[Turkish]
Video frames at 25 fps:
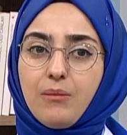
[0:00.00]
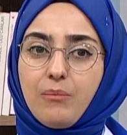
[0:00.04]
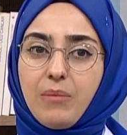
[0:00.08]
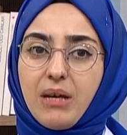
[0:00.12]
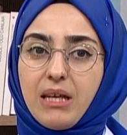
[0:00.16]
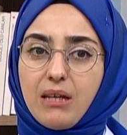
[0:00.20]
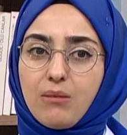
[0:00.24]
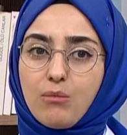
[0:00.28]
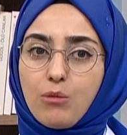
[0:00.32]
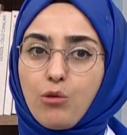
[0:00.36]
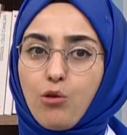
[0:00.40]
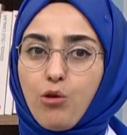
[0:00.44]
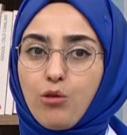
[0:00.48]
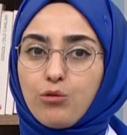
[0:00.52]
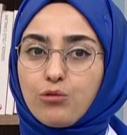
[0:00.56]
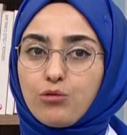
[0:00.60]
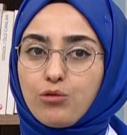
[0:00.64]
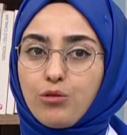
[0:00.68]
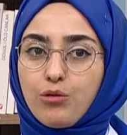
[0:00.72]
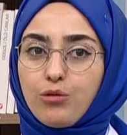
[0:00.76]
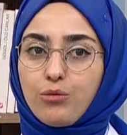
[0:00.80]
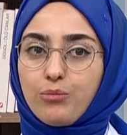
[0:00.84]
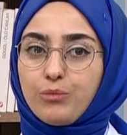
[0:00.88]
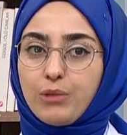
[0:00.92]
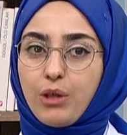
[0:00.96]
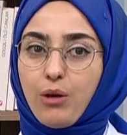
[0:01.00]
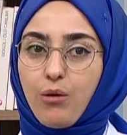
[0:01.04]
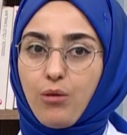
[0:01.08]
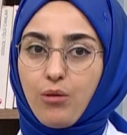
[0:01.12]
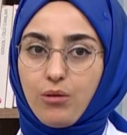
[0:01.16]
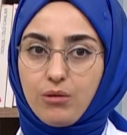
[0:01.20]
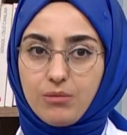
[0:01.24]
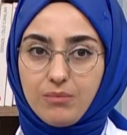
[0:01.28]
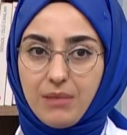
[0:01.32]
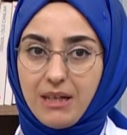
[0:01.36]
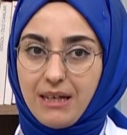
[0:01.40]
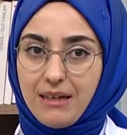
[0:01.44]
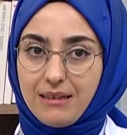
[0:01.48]
benim kontrolümde
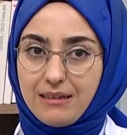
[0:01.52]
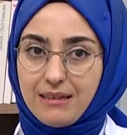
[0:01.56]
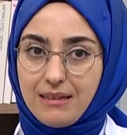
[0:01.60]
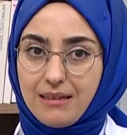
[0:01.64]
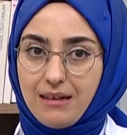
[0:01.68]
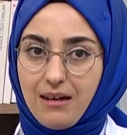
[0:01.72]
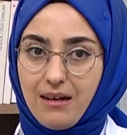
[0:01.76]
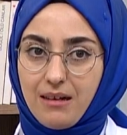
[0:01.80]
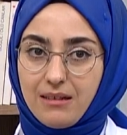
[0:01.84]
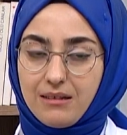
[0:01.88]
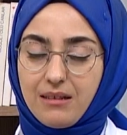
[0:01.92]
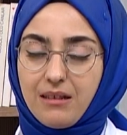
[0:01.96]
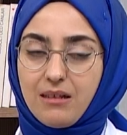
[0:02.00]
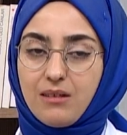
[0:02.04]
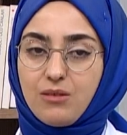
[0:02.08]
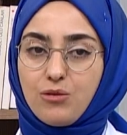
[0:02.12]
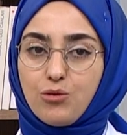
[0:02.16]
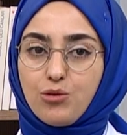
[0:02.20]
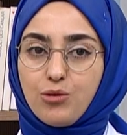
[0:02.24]
olmayan irade,